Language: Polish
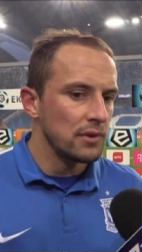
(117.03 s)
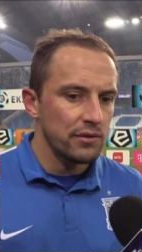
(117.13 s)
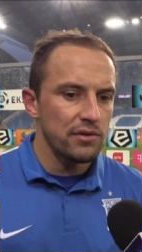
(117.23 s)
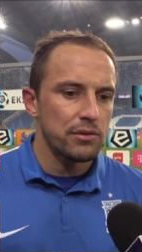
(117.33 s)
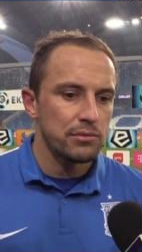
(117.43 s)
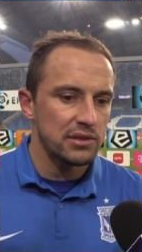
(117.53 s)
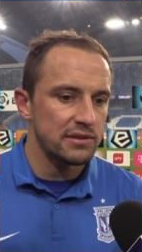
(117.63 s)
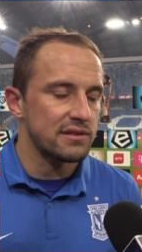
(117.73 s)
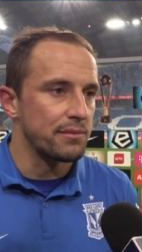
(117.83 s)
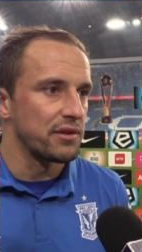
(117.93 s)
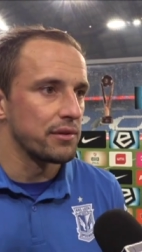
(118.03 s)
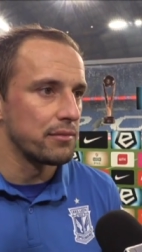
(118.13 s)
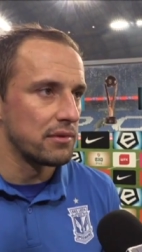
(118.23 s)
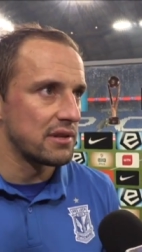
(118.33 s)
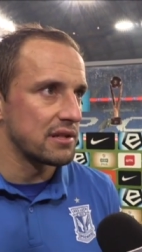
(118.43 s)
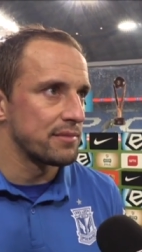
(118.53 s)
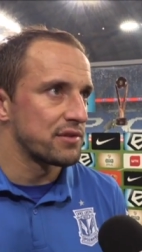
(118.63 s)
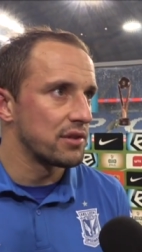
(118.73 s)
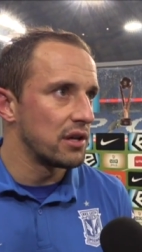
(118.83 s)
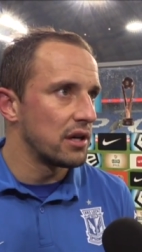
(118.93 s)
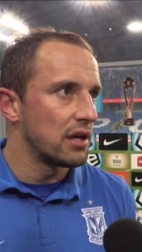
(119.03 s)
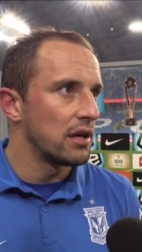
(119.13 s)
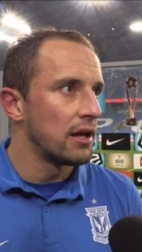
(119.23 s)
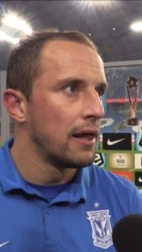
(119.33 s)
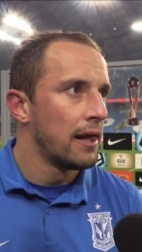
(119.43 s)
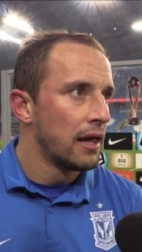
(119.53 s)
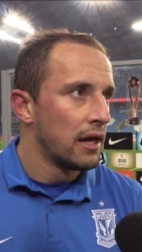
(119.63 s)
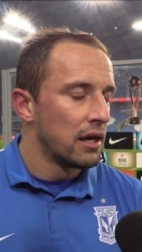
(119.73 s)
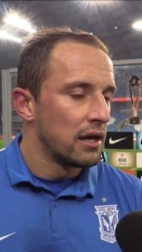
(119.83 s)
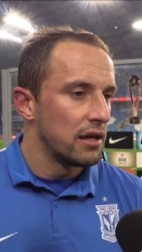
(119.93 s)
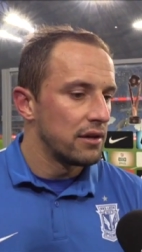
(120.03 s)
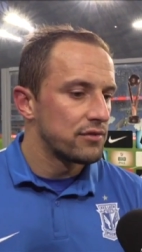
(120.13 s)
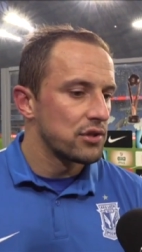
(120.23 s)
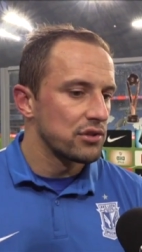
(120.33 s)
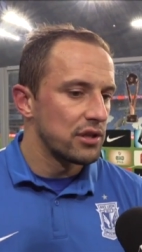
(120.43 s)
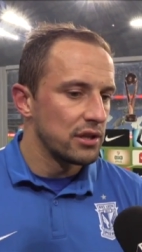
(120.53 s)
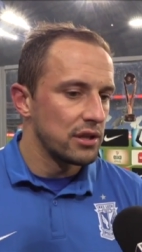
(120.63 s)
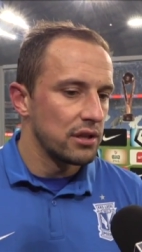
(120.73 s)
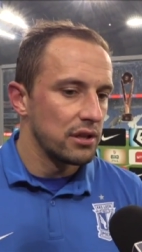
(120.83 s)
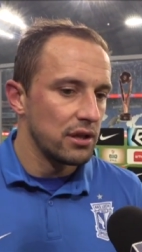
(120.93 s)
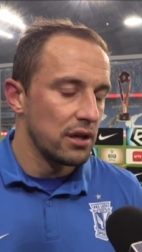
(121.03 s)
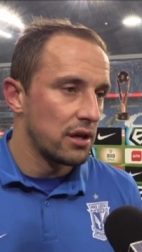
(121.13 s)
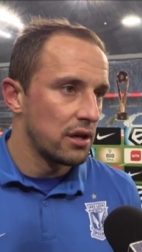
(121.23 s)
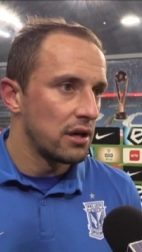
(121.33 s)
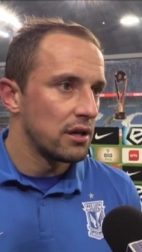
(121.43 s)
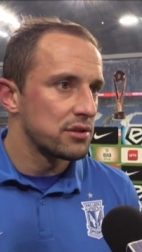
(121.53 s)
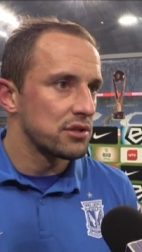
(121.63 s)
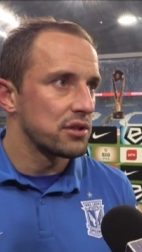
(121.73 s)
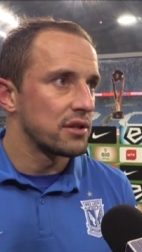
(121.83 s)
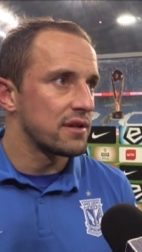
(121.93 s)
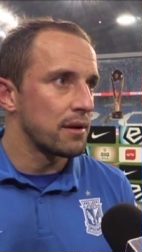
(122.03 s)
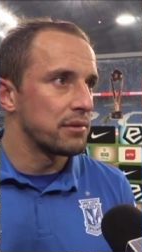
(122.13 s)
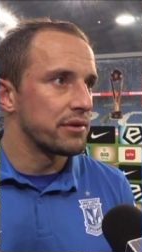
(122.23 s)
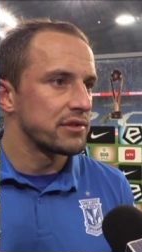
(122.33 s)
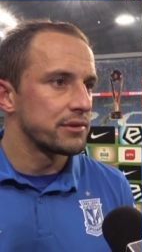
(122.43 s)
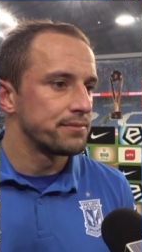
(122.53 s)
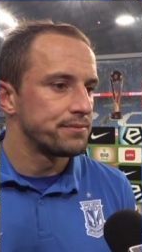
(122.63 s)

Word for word: No wiadomo, on jest następny zaraz mecz e, e, w środę i e, trzeba się zrehabilitować.